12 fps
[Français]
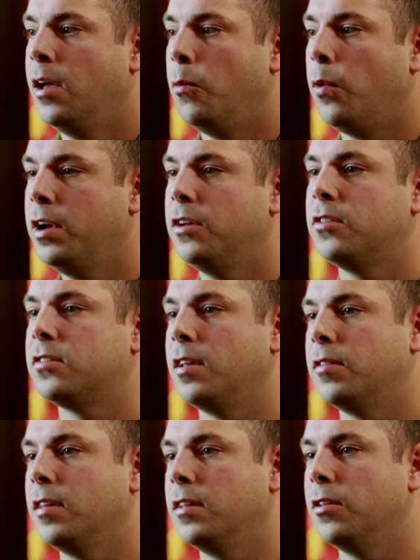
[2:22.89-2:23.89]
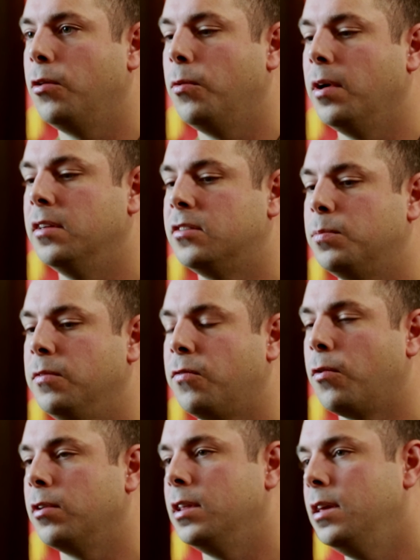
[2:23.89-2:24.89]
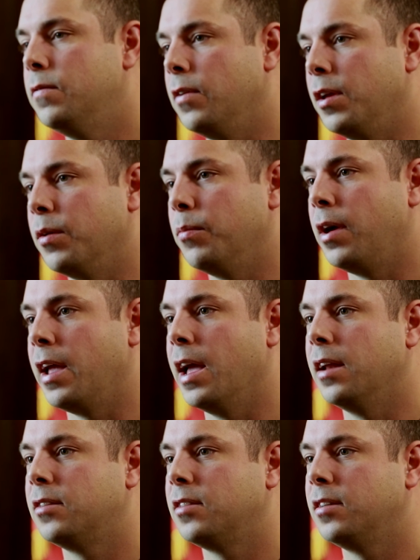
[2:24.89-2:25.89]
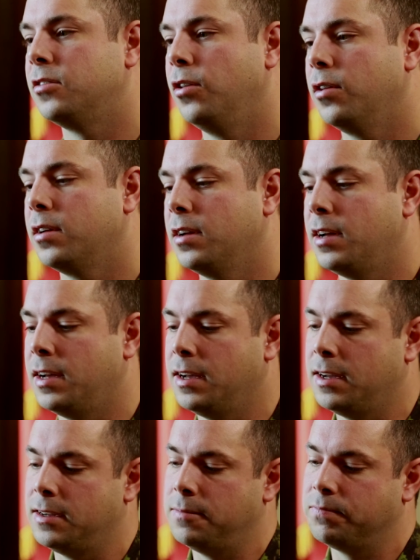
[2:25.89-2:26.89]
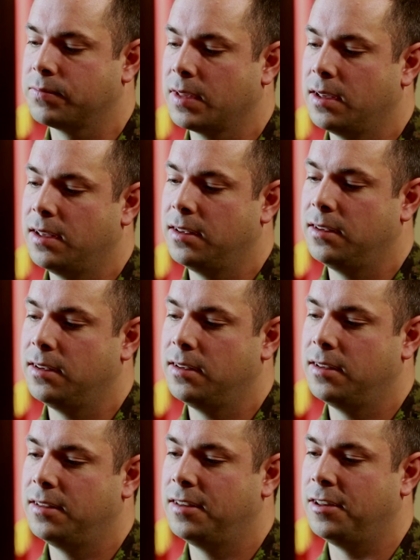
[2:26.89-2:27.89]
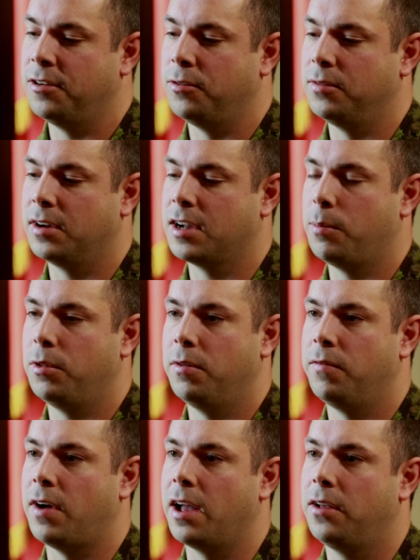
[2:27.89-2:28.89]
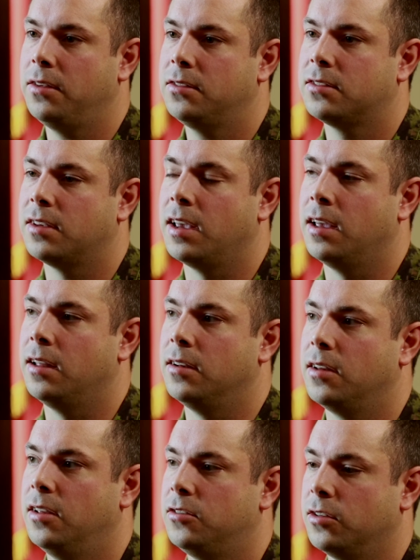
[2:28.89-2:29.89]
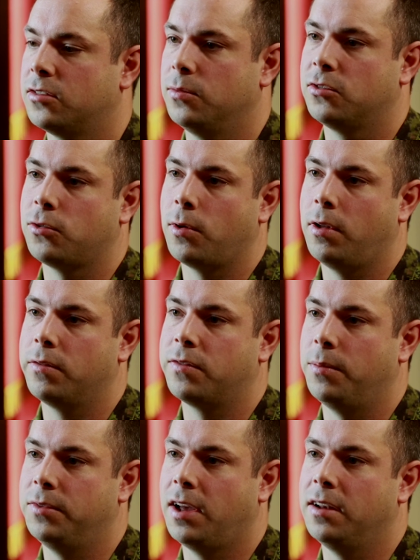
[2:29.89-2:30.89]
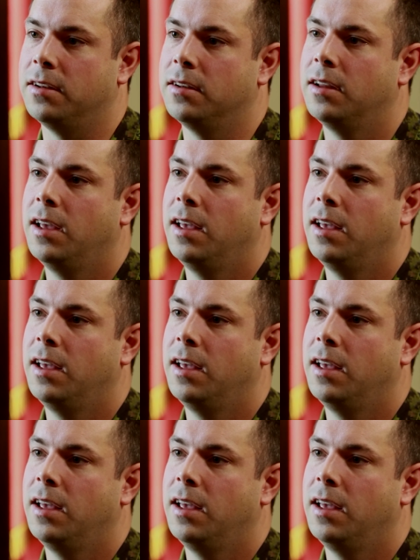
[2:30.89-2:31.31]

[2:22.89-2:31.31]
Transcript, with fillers: Un détail intéressant, avant que je parte, ma tante m'a remis des uh, pots contenant de la terre de Dutton et m'a demandé Peux-tu veiller à ce que cette